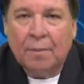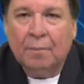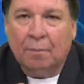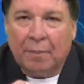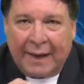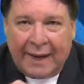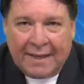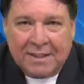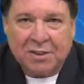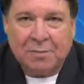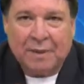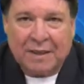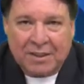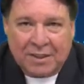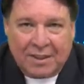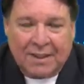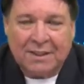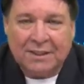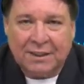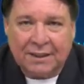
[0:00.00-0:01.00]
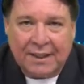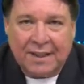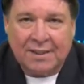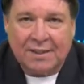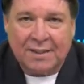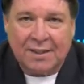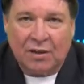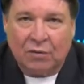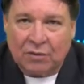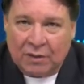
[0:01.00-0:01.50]
Preste bastante
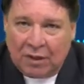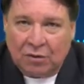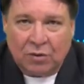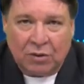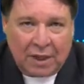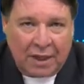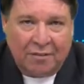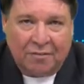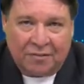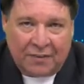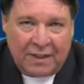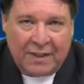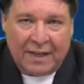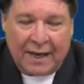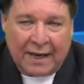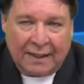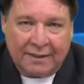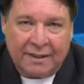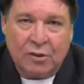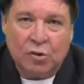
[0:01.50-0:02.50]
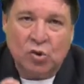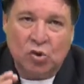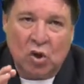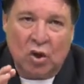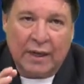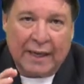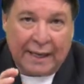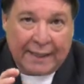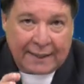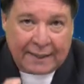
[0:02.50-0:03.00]
atenção, não tem feriado. É
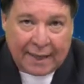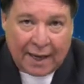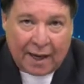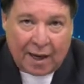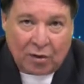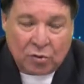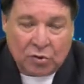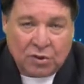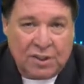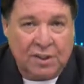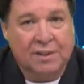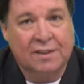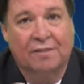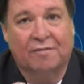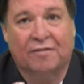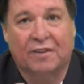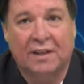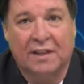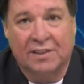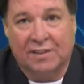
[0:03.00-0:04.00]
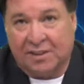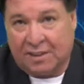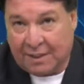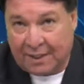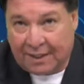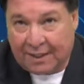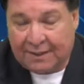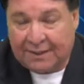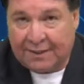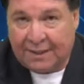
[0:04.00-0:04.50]
só Natal, Sexta-feira
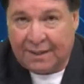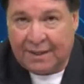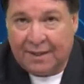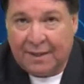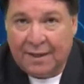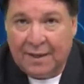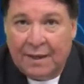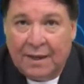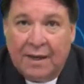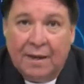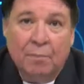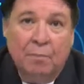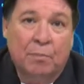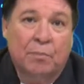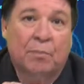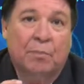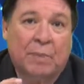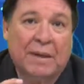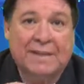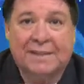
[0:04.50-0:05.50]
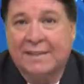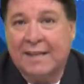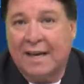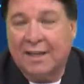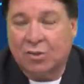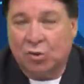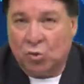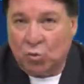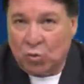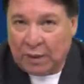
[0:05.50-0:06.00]
Santa,
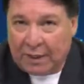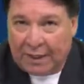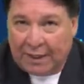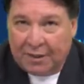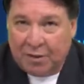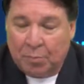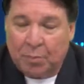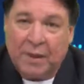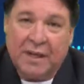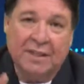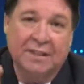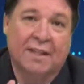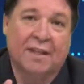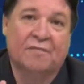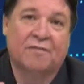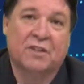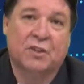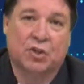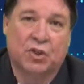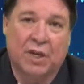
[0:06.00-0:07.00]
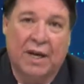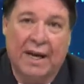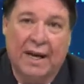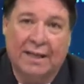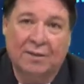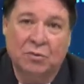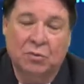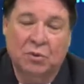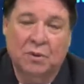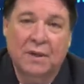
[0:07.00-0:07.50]
passagem do ano, porque está
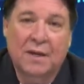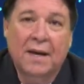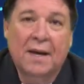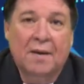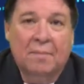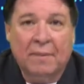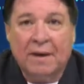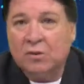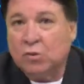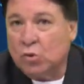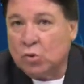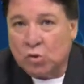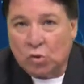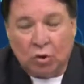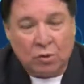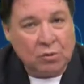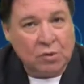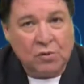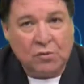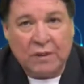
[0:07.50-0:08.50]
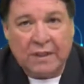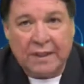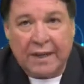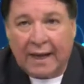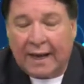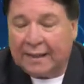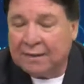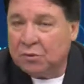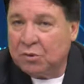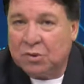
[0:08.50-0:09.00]
fechado, mas os outros
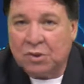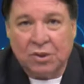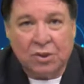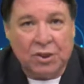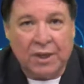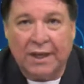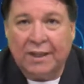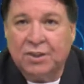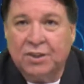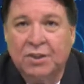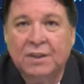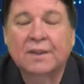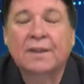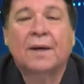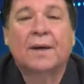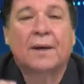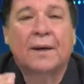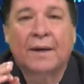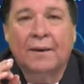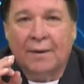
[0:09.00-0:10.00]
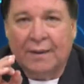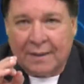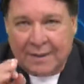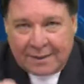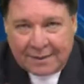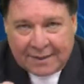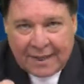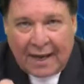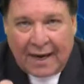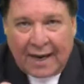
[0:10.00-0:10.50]
feriados, gente,
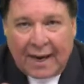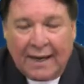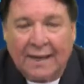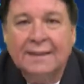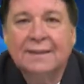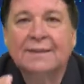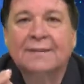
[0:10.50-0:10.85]
está lá.